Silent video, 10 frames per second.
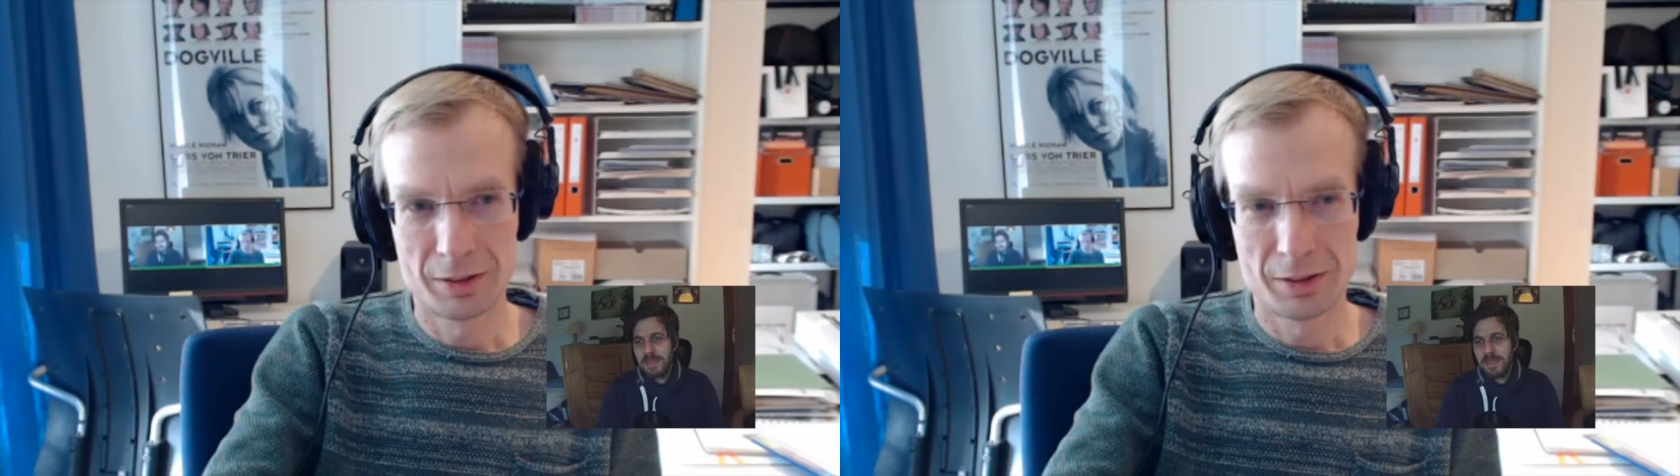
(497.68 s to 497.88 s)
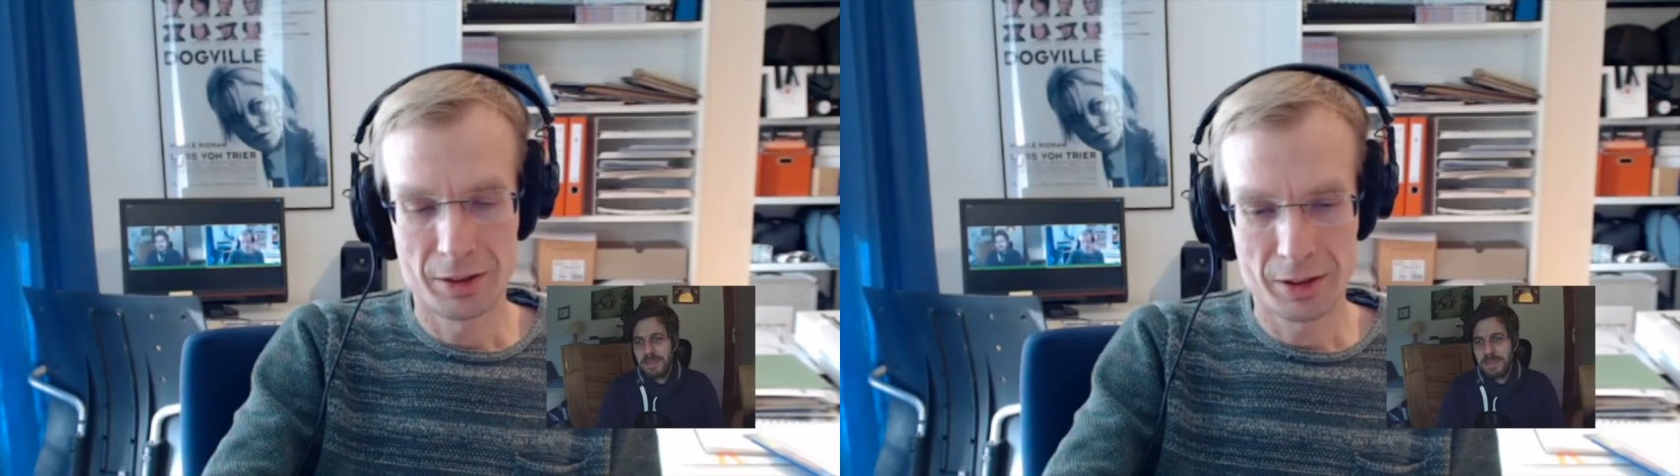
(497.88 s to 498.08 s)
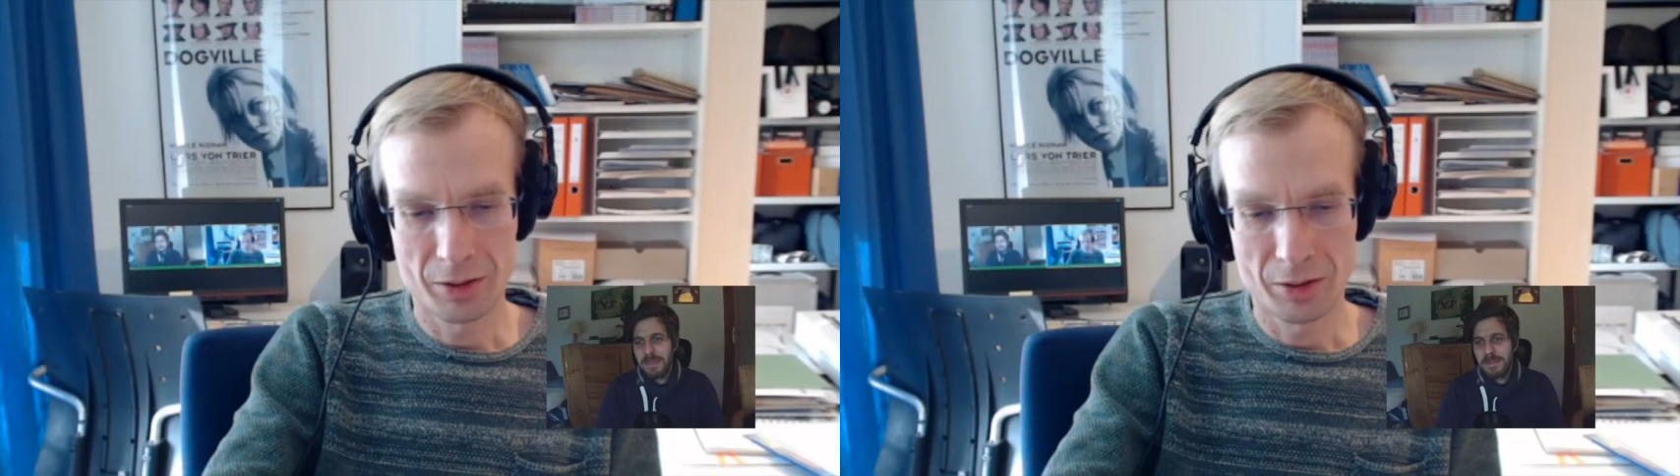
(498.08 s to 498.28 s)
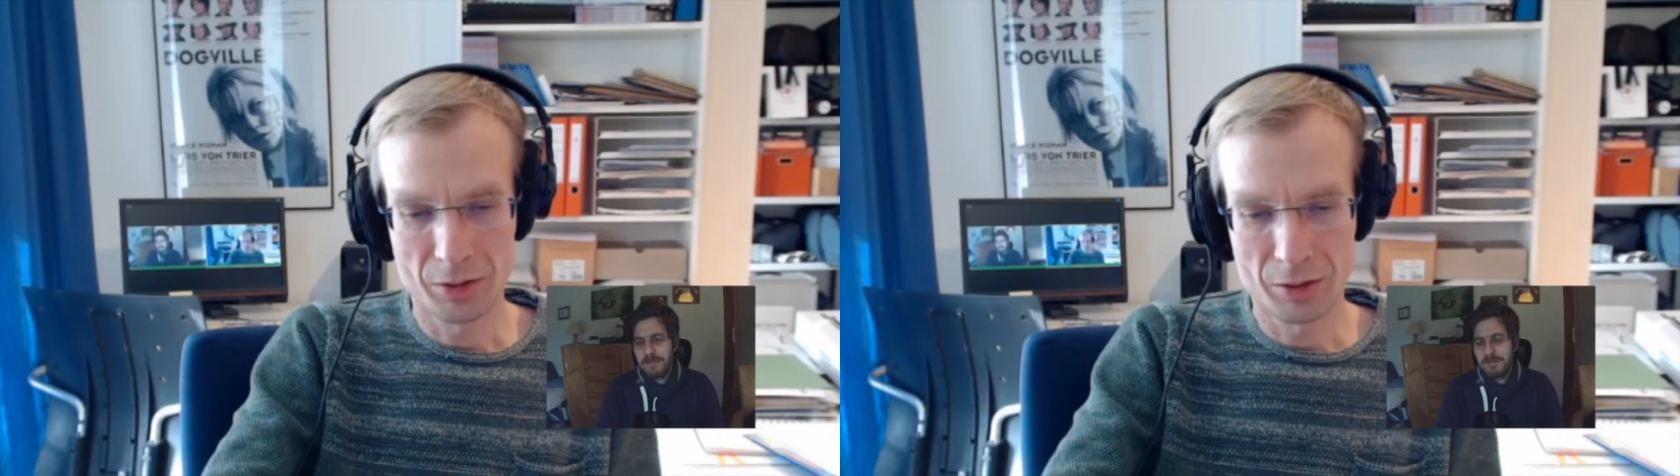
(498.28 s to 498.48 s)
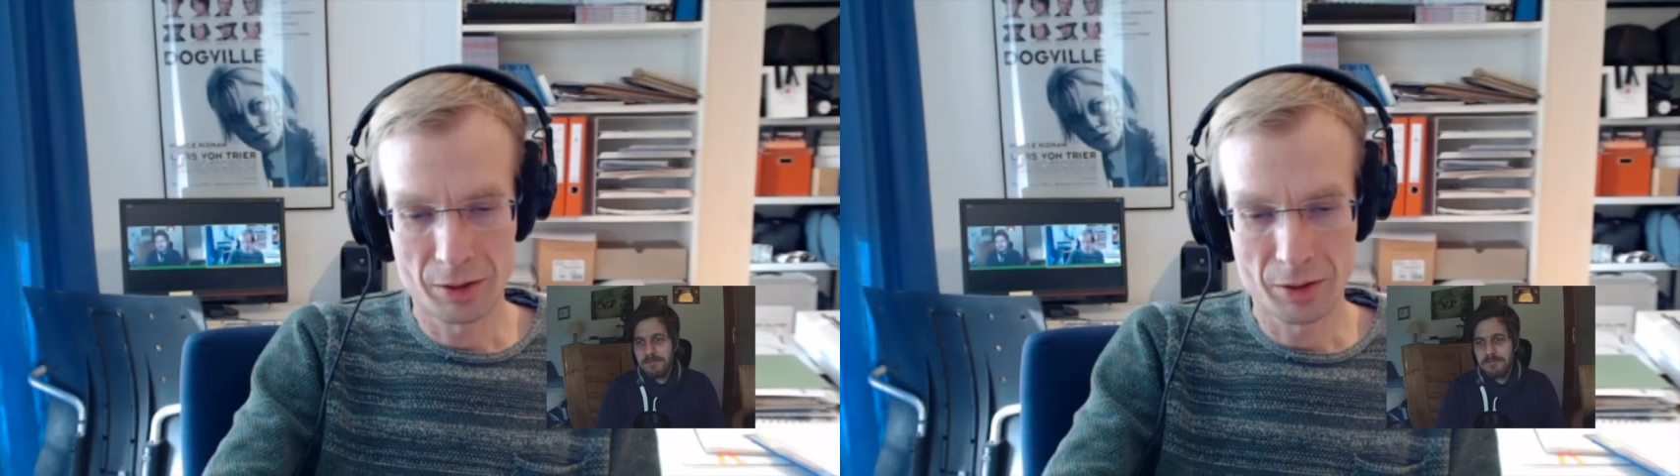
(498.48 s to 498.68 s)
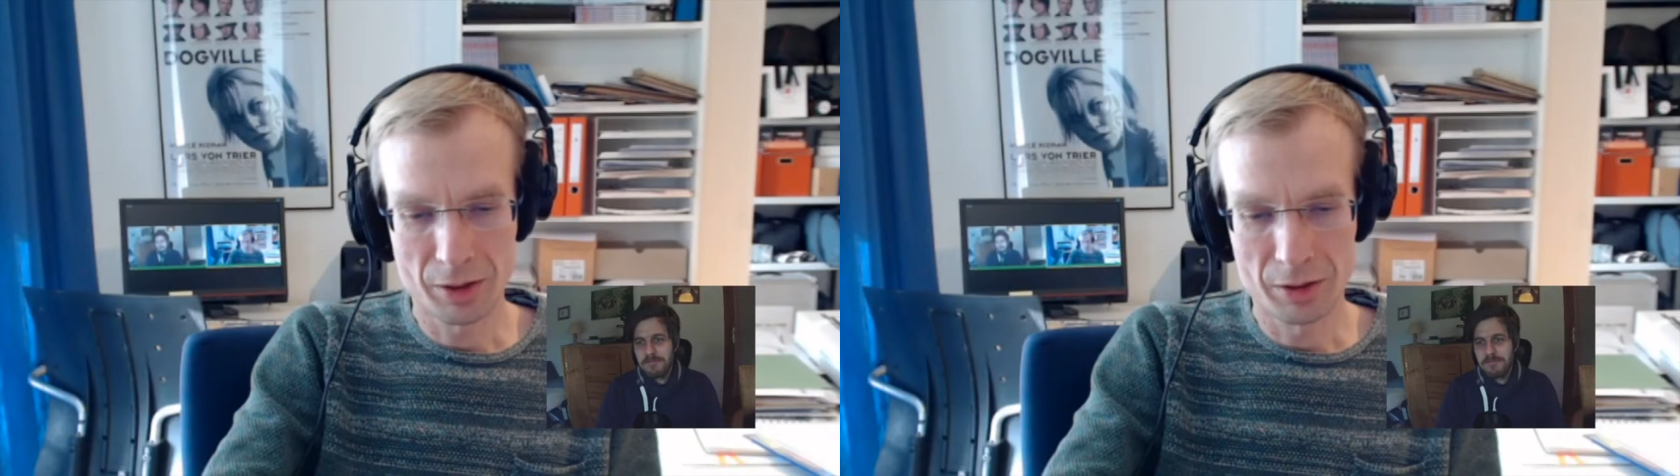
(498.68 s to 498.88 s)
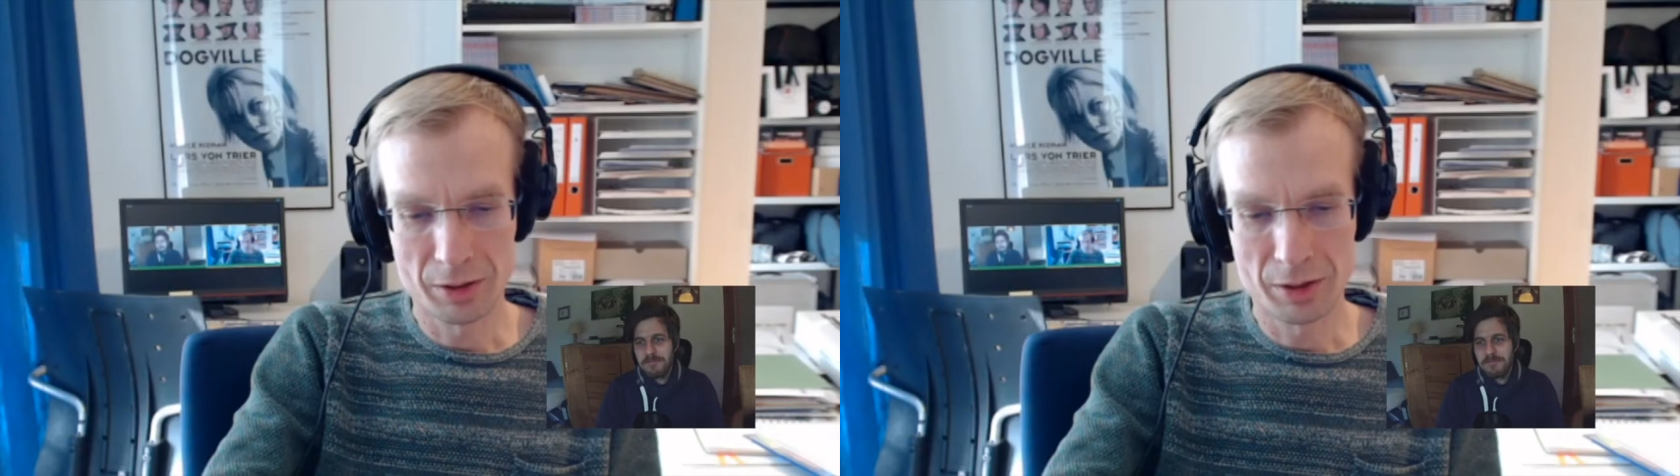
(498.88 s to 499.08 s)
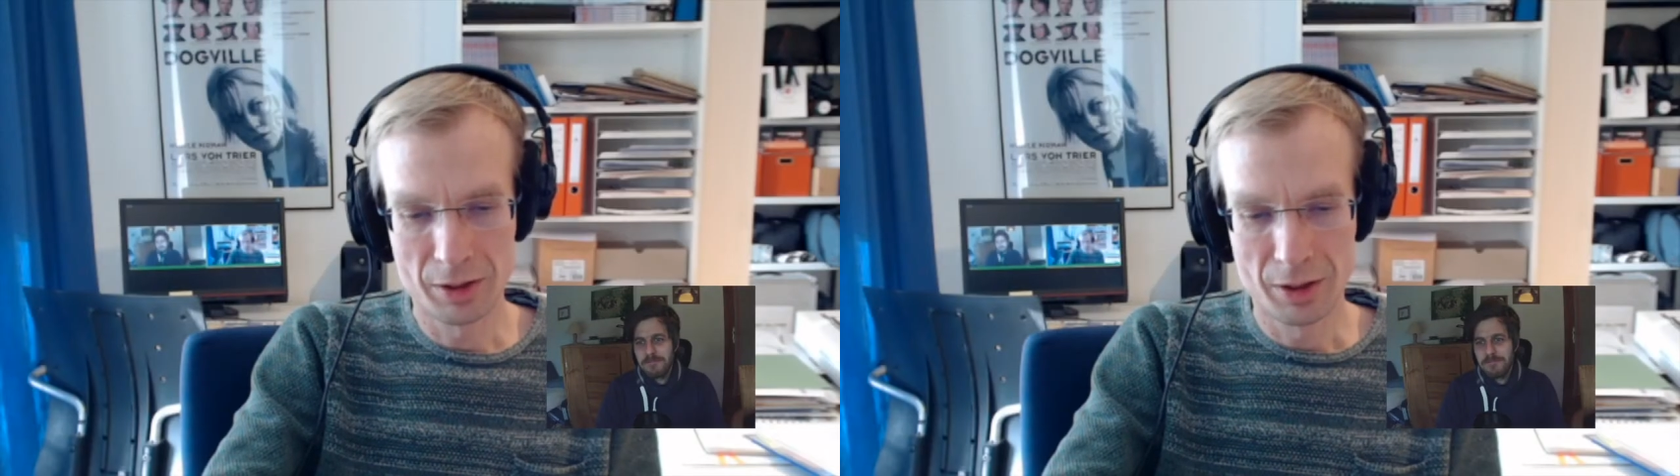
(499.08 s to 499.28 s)
Ja, es ist
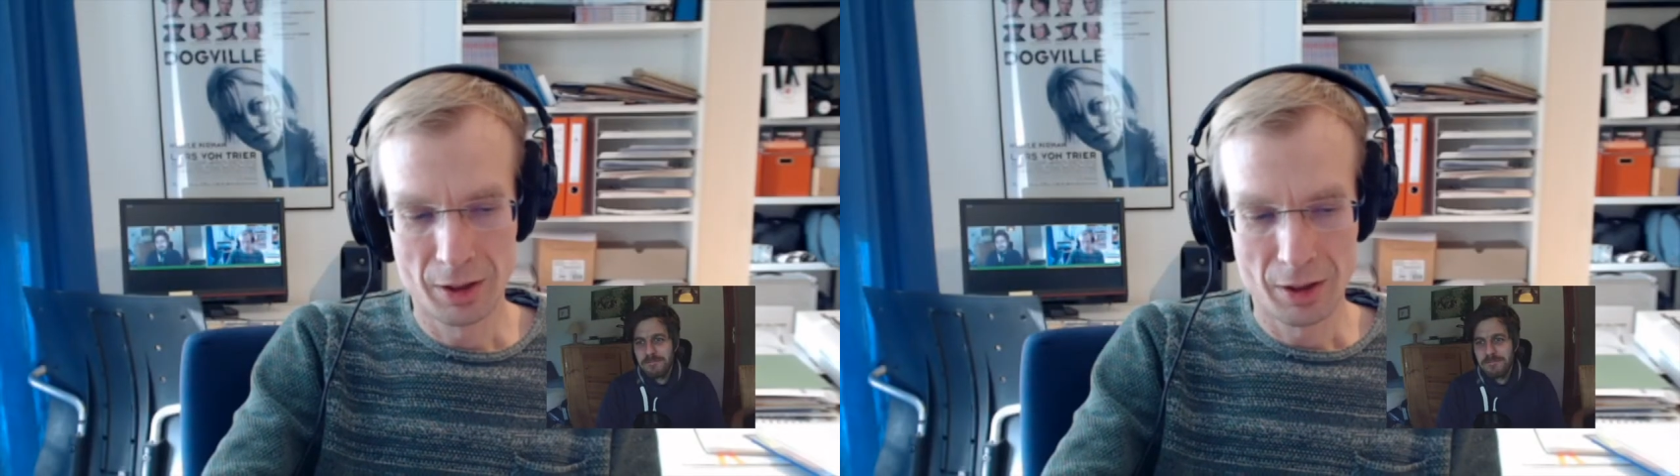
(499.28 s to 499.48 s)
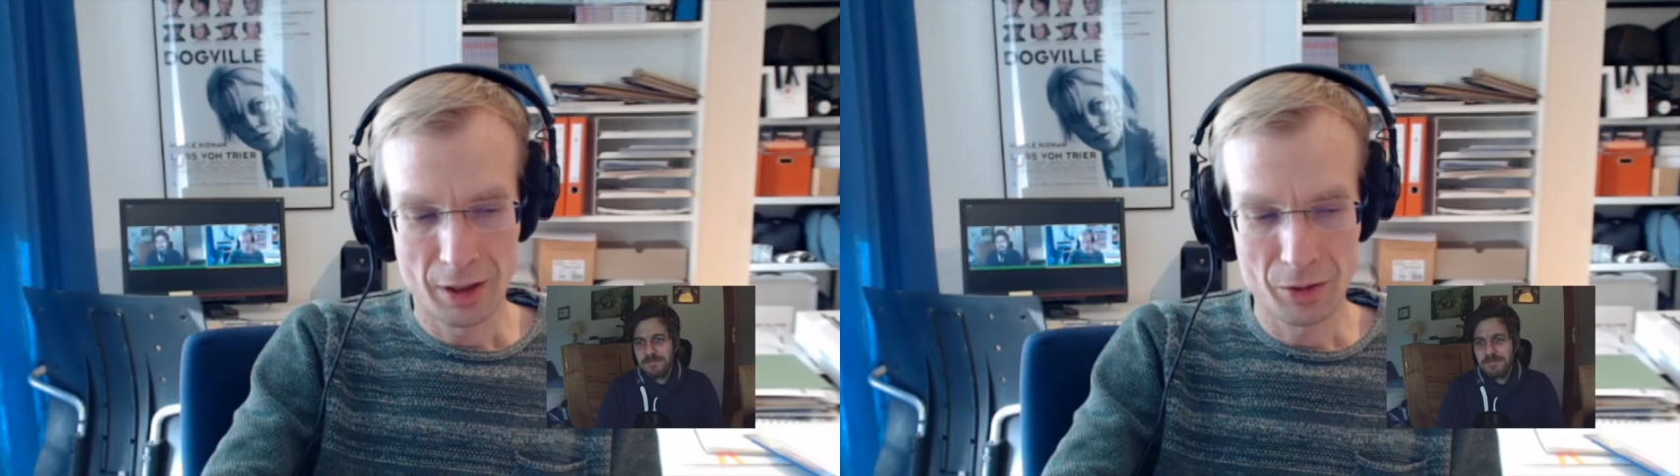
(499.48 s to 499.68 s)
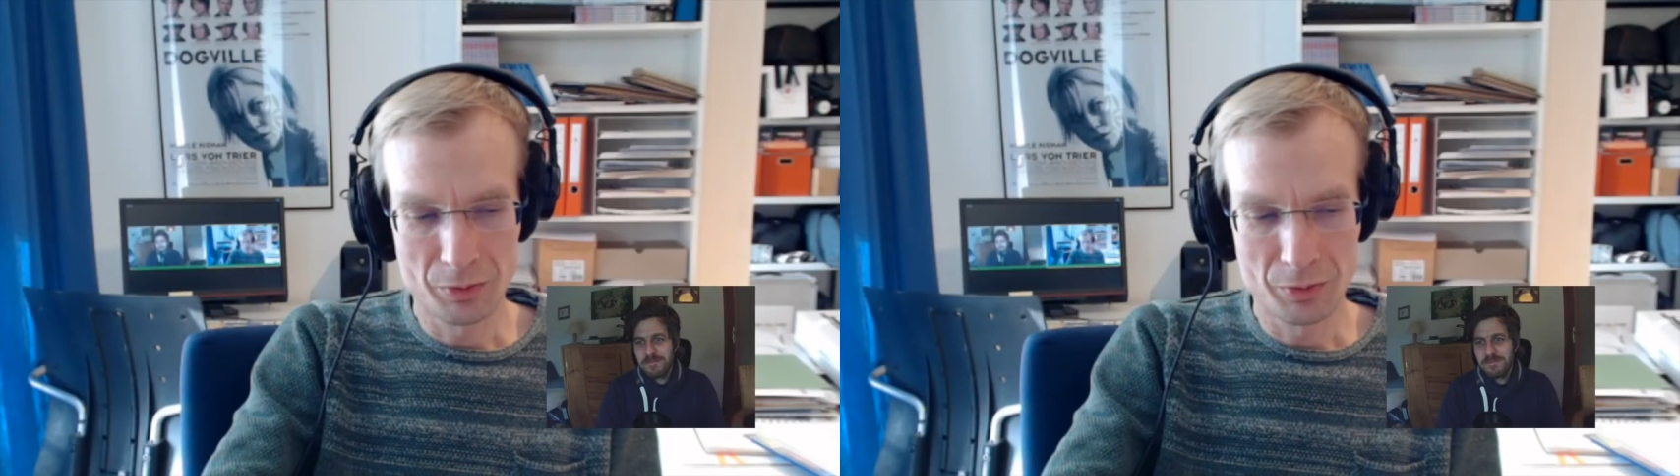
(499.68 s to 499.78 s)
interessant. Also